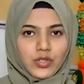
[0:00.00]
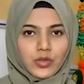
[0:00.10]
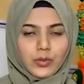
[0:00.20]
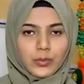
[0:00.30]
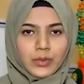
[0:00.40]

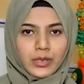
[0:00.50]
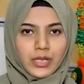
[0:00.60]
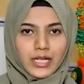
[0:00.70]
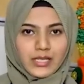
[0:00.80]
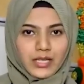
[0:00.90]
जो
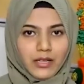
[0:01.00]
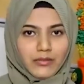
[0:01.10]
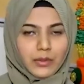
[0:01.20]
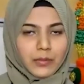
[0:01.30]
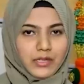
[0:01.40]
आई से
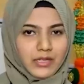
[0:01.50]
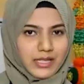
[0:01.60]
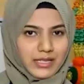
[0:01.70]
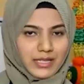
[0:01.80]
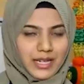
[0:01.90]
एवरी
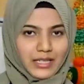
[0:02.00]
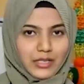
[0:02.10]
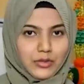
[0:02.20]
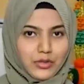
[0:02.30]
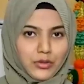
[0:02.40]
पर्सन हैज़ अ
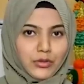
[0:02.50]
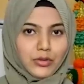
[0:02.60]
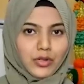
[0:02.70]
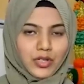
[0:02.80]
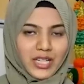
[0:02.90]
टैलेंट यू शुड
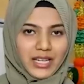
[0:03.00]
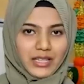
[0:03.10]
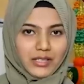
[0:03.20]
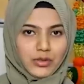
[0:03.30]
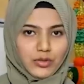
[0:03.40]
ग्रो योर
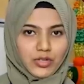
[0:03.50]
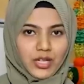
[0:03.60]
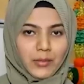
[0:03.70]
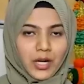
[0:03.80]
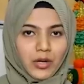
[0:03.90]
टैलेंट यू शुड
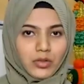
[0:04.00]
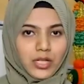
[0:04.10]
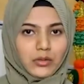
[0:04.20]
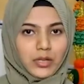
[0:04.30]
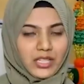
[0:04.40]
कम आउट
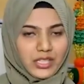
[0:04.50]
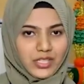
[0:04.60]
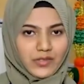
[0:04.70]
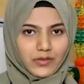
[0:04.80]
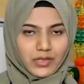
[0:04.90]
एंड यू कैन
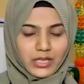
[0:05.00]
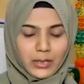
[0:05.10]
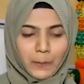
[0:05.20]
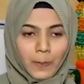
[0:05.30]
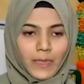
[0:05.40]
अचीव
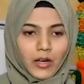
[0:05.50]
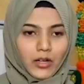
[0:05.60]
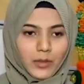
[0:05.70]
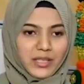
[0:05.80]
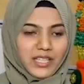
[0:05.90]
एवरीथिंग
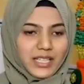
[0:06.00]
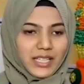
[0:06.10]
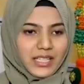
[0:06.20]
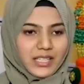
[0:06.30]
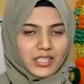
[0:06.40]
और मैं यही
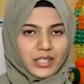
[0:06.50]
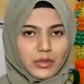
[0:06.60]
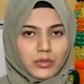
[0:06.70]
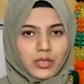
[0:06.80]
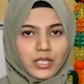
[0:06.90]
कहना
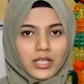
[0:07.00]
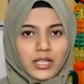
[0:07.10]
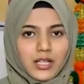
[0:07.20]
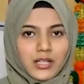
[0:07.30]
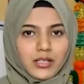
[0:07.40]
चाहती हूँ कि
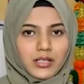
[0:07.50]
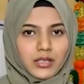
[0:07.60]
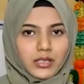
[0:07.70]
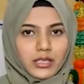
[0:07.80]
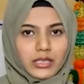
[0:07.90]

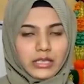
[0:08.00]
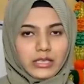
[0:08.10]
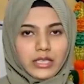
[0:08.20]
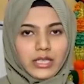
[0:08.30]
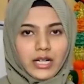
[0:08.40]
uh,
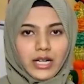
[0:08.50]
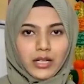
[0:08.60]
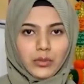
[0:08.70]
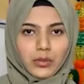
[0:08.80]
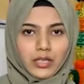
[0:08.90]
ये
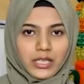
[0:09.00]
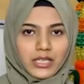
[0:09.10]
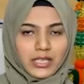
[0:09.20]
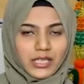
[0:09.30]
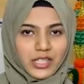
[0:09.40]
हार्डवर्क
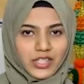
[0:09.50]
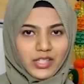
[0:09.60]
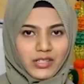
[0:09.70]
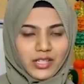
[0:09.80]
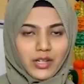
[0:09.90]
ये
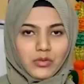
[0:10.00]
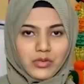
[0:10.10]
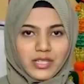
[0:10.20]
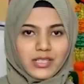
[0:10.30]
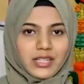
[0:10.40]
डेडिकेशन रहना और
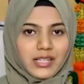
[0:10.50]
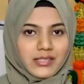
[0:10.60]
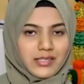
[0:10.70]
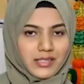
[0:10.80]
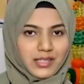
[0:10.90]
उसके साथ
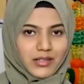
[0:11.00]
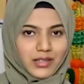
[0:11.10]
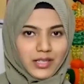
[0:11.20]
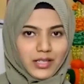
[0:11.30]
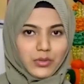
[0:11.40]
कंसिस्टेंट
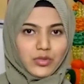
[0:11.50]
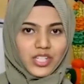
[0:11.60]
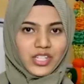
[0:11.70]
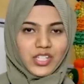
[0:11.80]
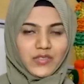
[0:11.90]
रहना
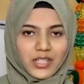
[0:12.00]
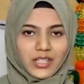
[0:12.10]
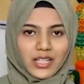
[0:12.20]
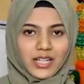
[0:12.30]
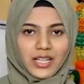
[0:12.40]
कुछ अचीव
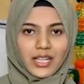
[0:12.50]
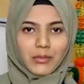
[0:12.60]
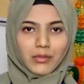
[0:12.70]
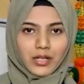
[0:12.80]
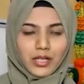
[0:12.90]
करने का
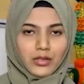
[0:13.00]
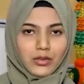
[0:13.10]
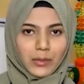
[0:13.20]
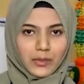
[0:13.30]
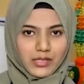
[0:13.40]
एम रखे
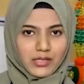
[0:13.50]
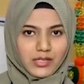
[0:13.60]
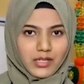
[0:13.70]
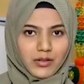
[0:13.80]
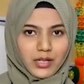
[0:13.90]
तो आप
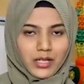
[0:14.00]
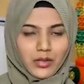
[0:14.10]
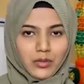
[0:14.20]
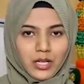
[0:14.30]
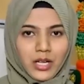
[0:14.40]
कंसिस्टेंट रहना
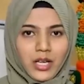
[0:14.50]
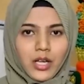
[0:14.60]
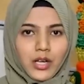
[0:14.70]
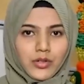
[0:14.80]
होगा